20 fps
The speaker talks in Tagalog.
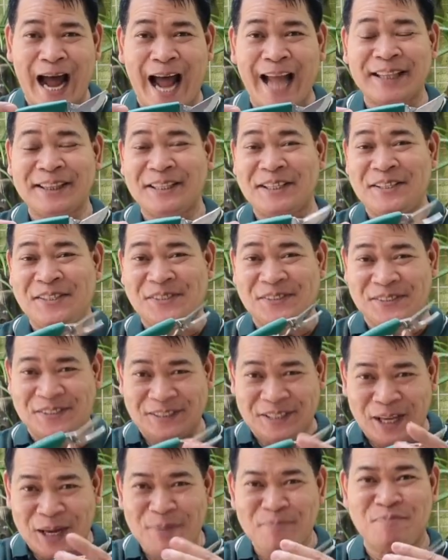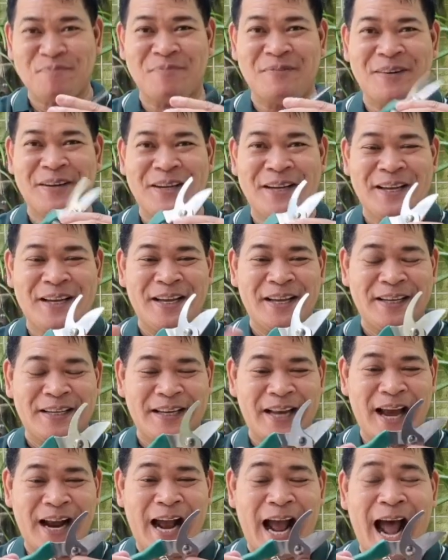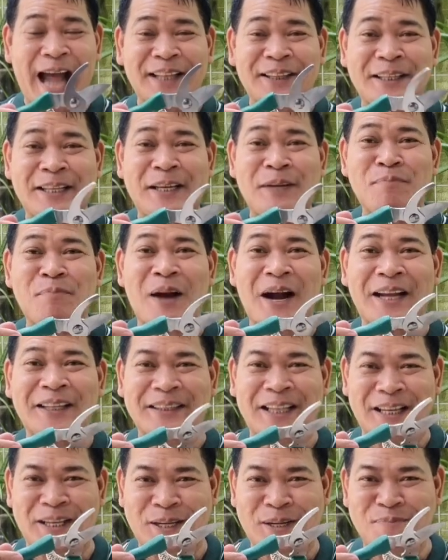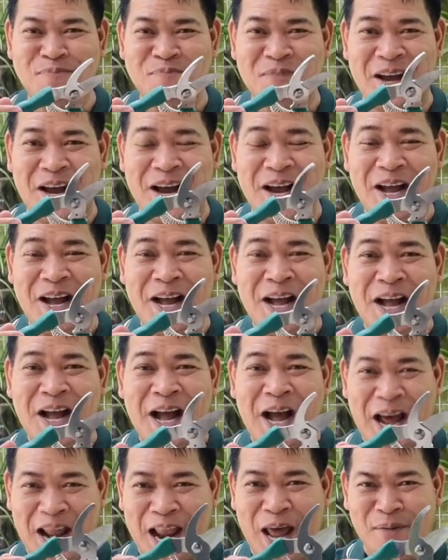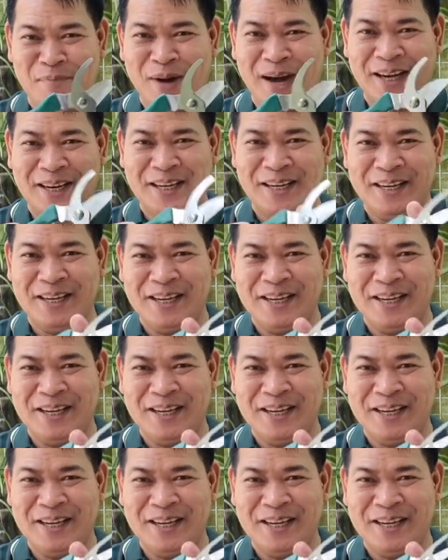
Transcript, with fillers: at stem ng ating mga tanim na halaman.